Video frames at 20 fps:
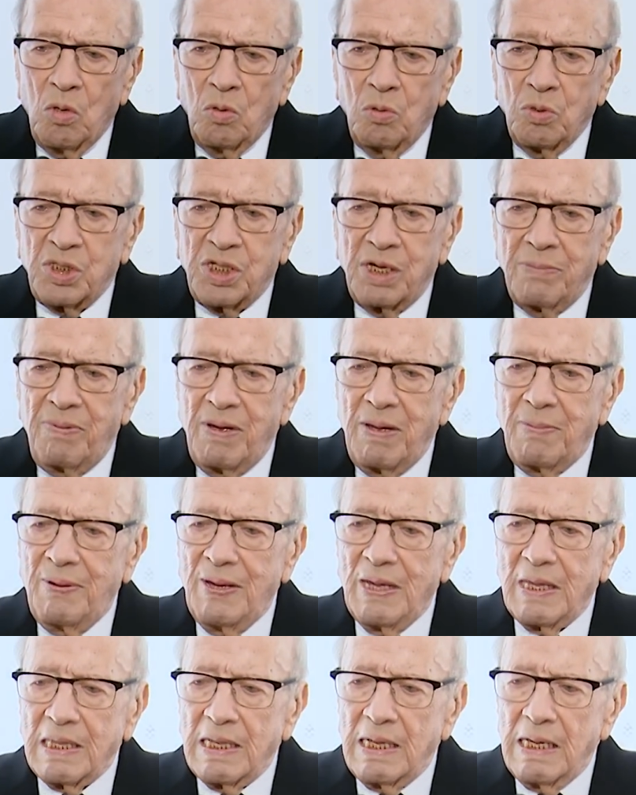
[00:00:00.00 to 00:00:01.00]
والشباب
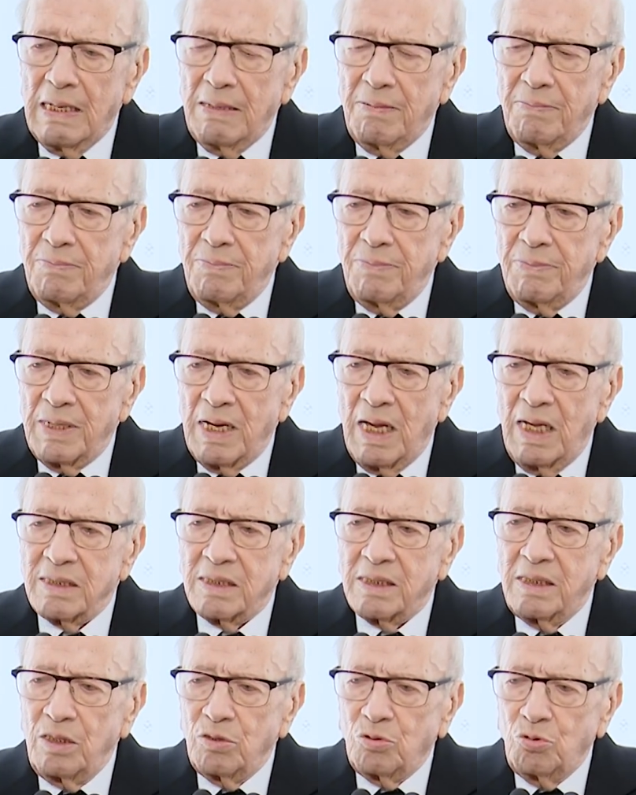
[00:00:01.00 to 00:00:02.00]
هذا من
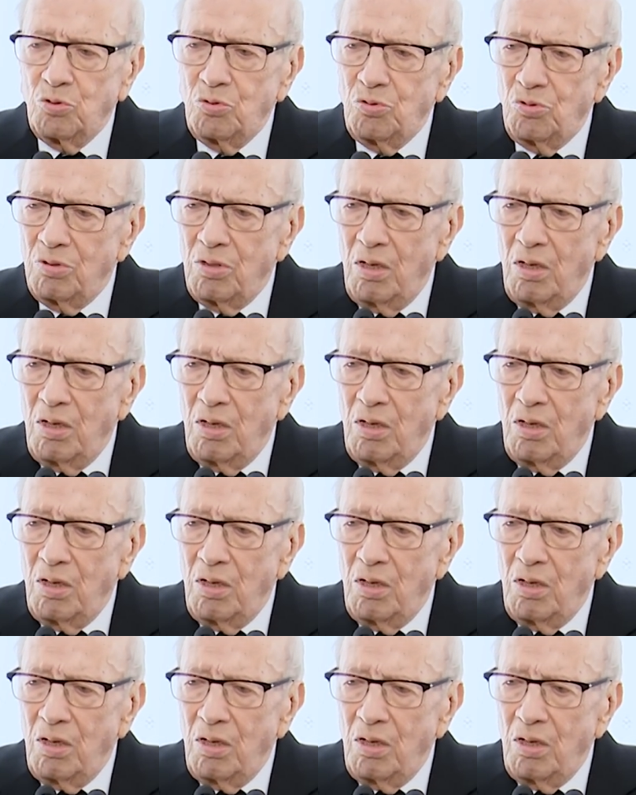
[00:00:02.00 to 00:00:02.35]
خاصيته